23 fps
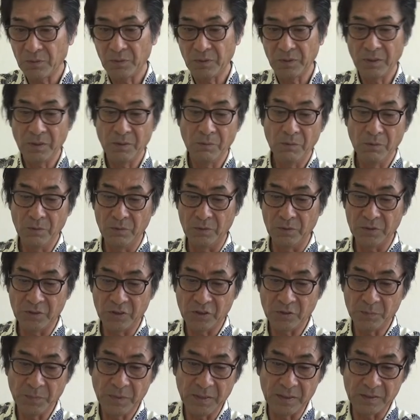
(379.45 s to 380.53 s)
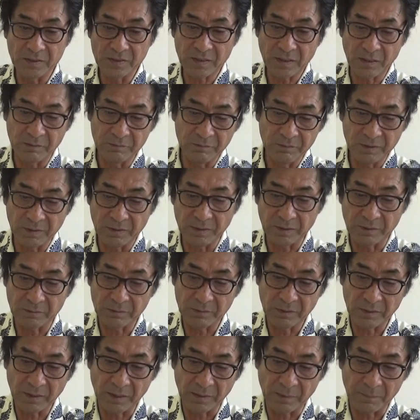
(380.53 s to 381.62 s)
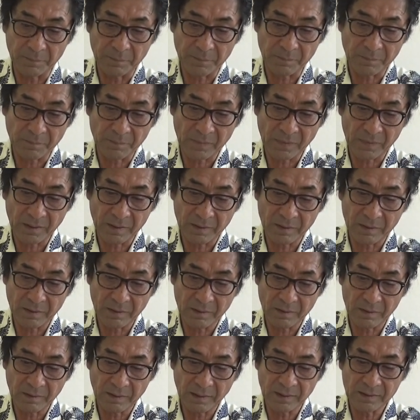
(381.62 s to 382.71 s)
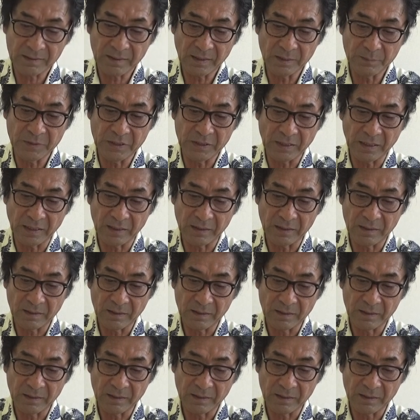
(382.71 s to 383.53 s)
これを1枚使うんではなくてハサミで